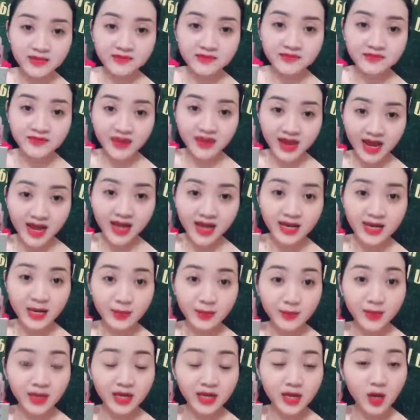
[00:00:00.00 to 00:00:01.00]
và đặc
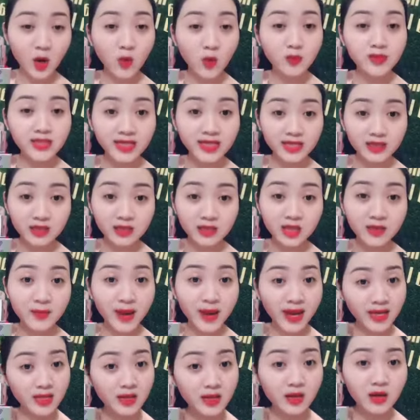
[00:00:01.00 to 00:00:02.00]
biệt là hút sạch những cái
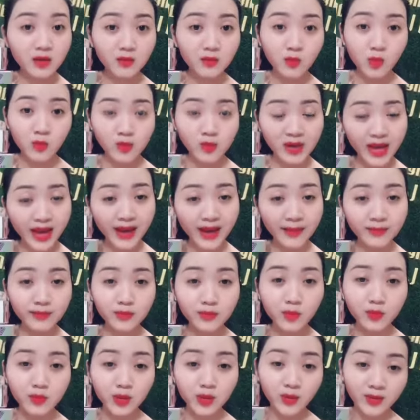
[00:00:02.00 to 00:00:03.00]
bã nhờn mụn cám
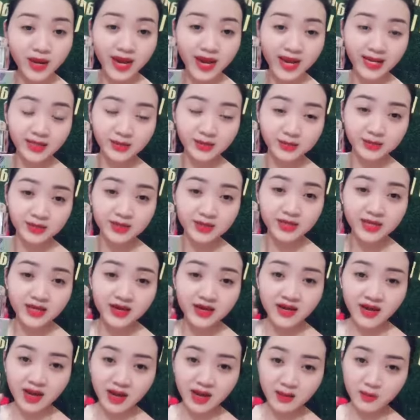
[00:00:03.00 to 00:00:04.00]
mụn đậu đen nữa
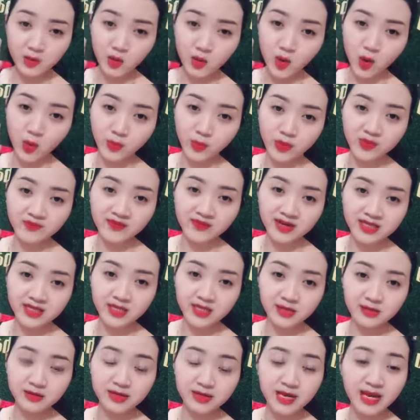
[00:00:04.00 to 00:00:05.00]
à, một hộp như vậy chỉ
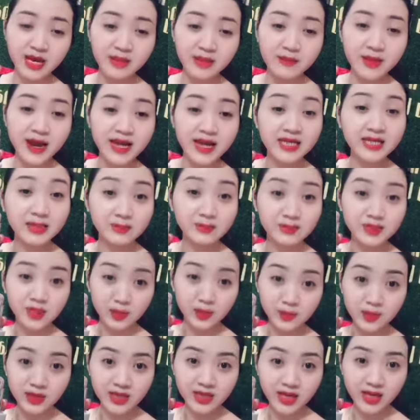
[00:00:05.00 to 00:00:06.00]
có giá là
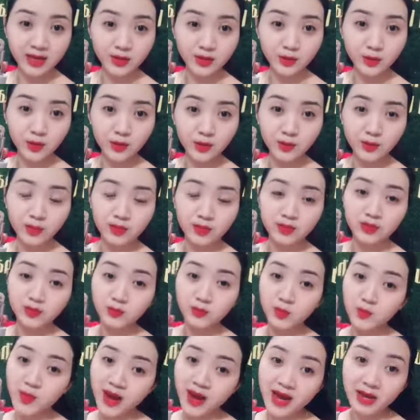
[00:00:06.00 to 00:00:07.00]
360 ngàn thôi mọi người
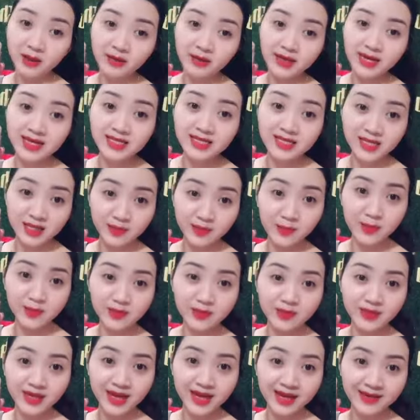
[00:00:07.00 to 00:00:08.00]
mua ba có giá sỉ mọi
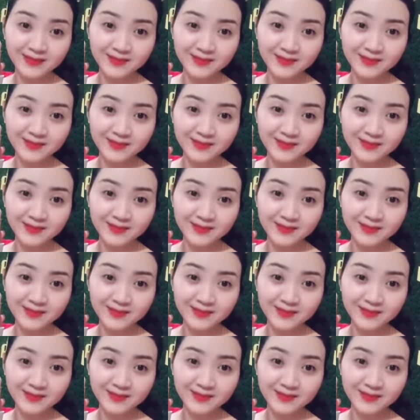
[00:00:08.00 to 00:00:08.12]
người nhé